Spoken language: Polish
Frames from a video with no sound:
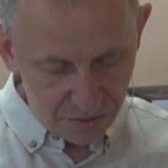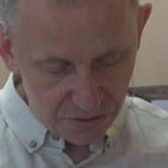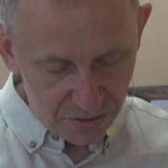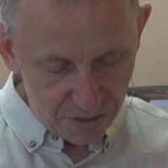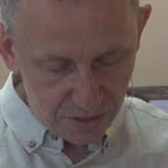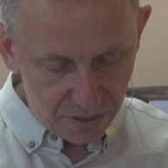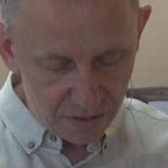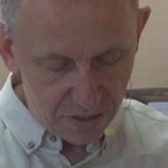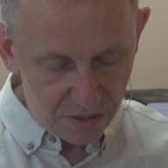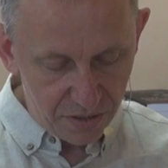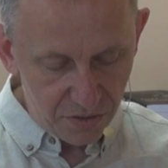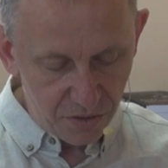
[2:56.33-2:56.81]

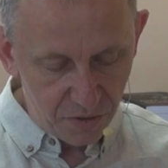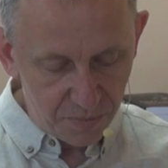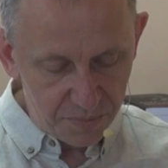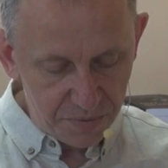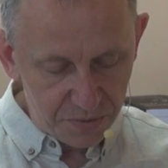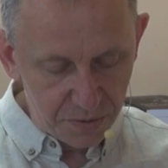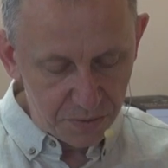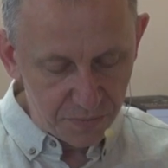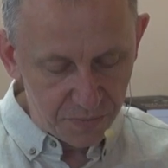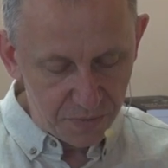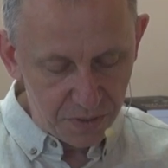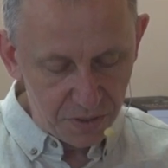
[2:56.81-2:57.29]
Sięgnę do
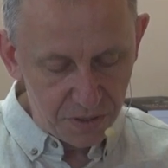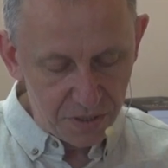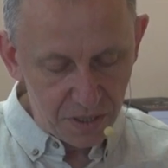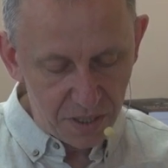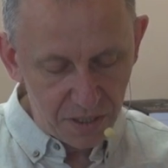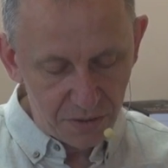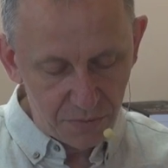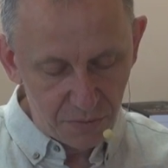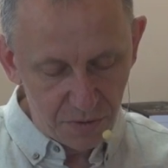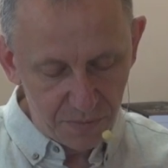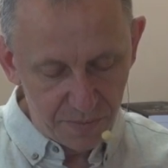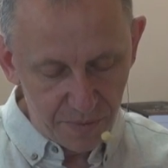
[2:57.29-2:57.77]
opisów
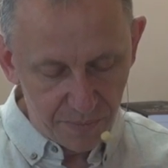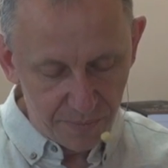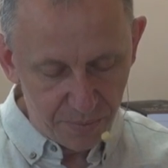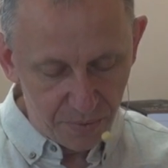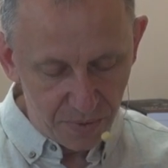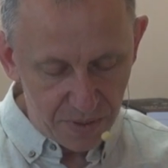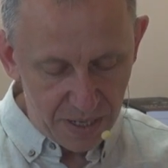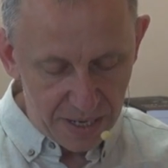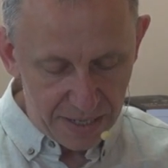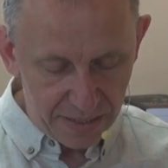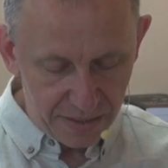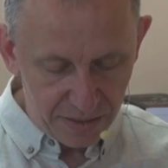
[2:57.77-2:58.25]
literatury
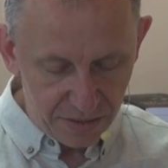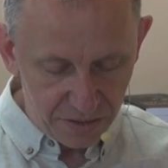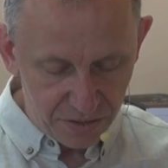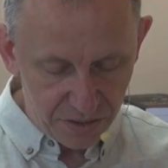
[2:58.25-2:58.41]
popularnej,